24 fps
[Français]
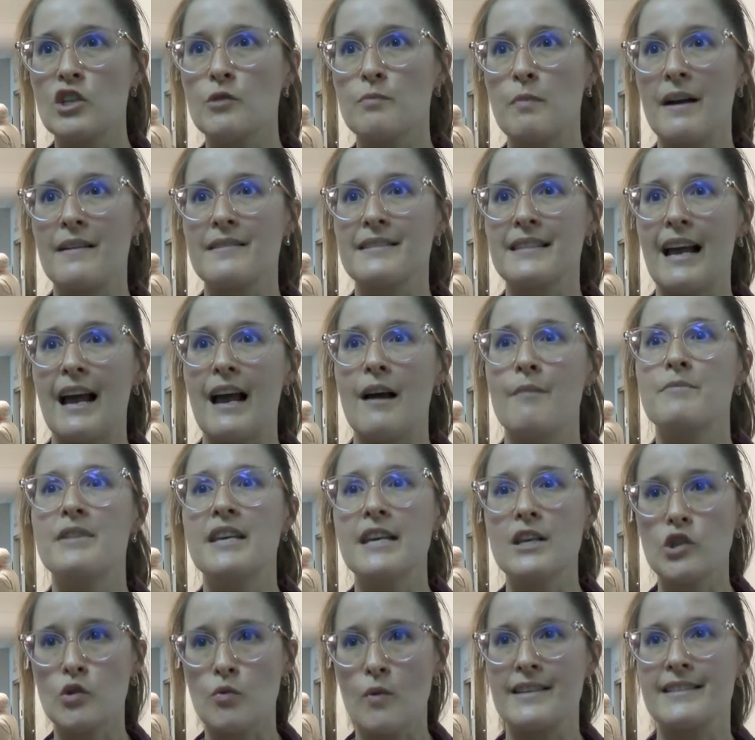je pense, à bien
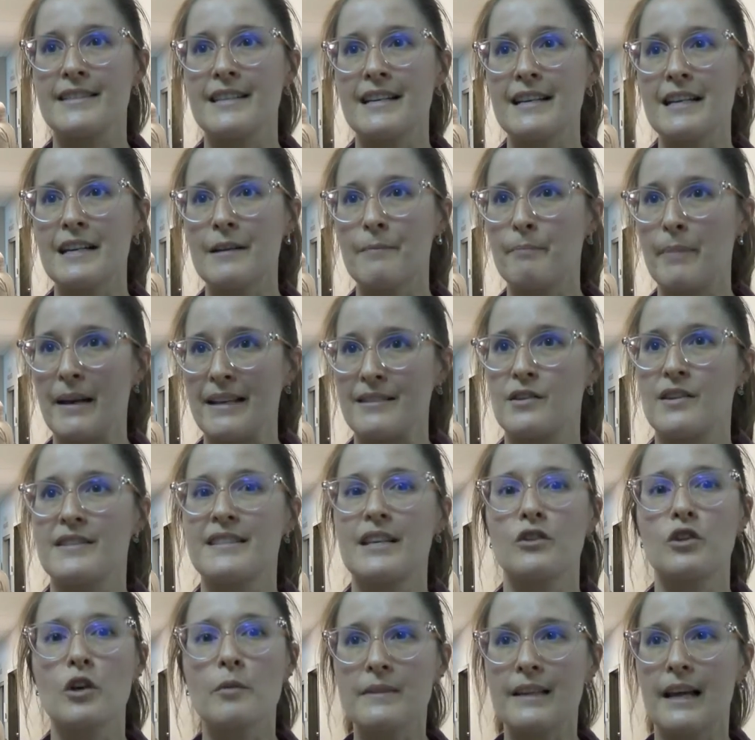choisir parce que
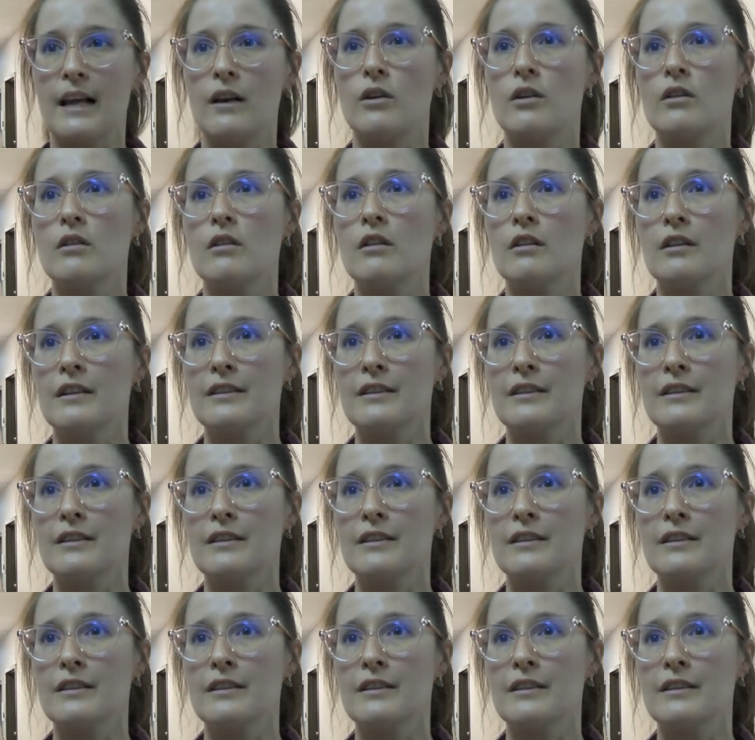cet hôpital-là